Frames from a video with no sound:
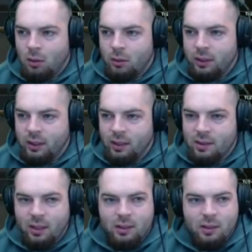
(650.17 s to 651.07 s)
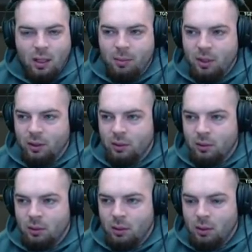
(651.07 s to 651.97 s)
Hier ging's richtig ab, Alter.
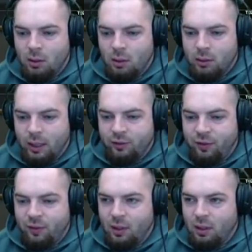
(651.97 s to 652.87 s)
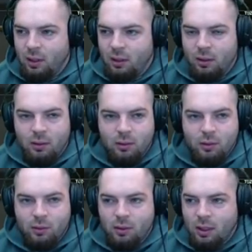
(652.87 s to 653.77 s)
Der hat
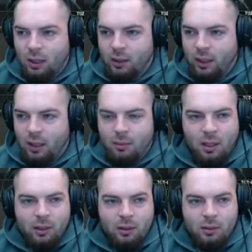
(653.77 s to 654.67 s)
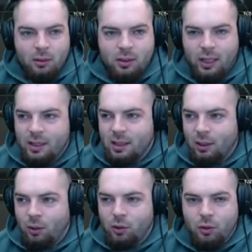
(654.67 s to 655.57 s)
so einen kranken Helm, Alter. Ich sehe jetzt
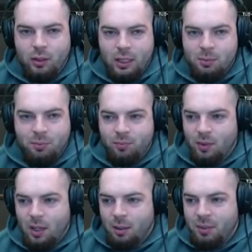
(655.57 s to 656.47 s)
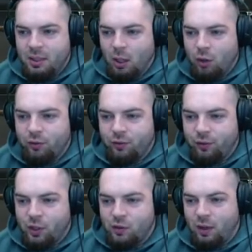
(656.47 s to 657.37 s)
halt auch, jetzt bin ich auch
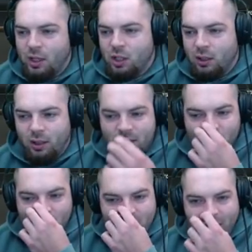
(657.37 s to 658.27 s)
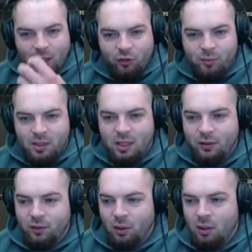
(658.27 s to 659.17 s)
Frischfleisch, Alter. Jetzt schießt jeder auf mich,
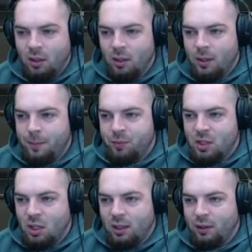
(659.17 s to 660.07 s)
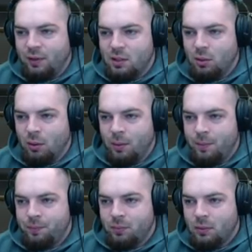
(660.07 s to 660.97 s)
Safe Call. Ist halt einfach so. Ja,
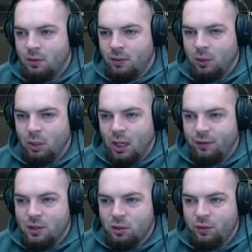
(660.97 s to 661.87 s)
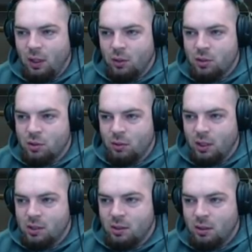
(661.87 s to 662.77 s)
ja, weil du halt einfach zu viel Ausrüstung
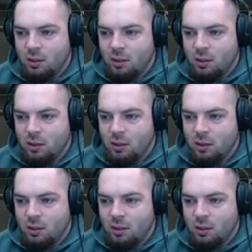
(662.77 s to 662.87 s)
hast.